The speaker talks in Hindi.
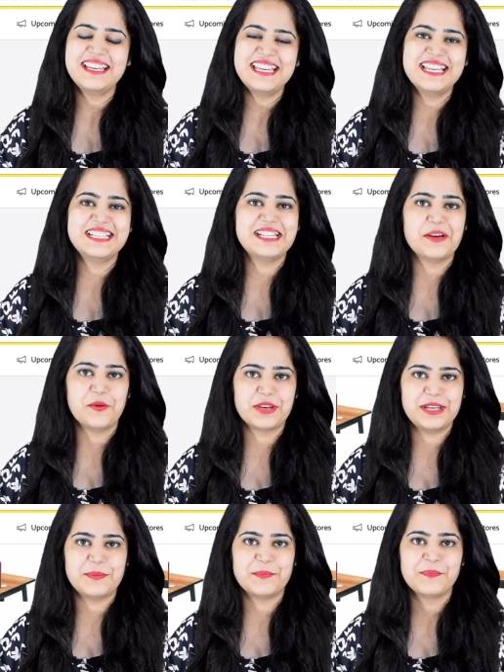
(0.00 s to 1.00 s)
ईजी
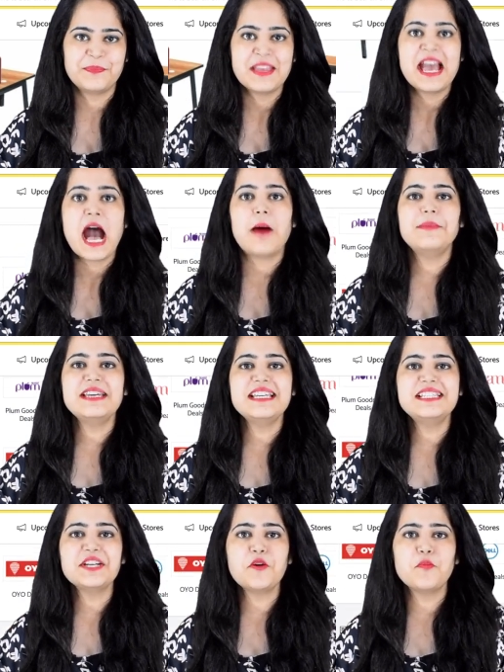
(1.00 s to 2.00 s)
होगी अब
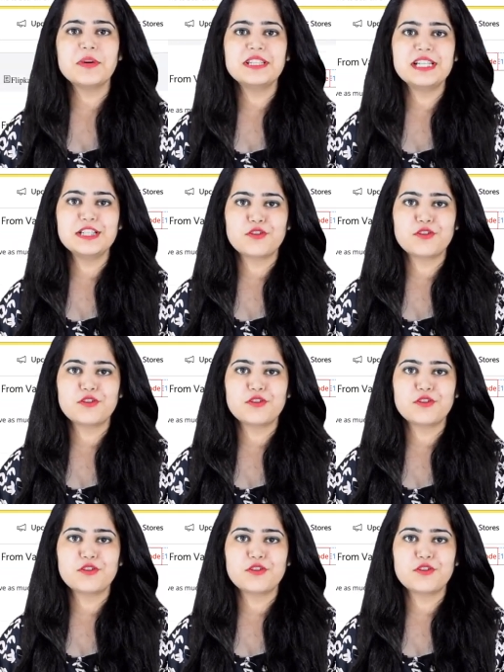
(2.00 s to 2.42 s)
इजी कूपन डील